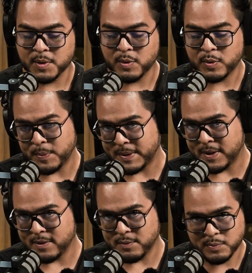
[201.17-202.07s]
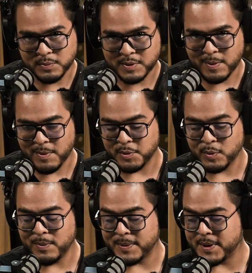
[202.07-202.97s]
Bueno, esto va a ser un tema
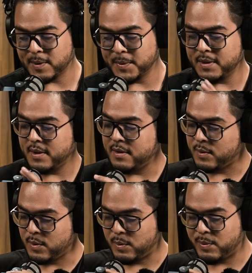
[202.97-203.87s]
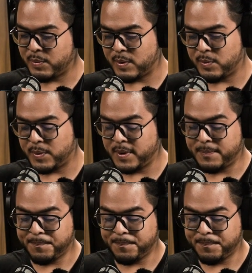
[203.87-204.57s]
visual básicamente. Esto lo vamos a mover.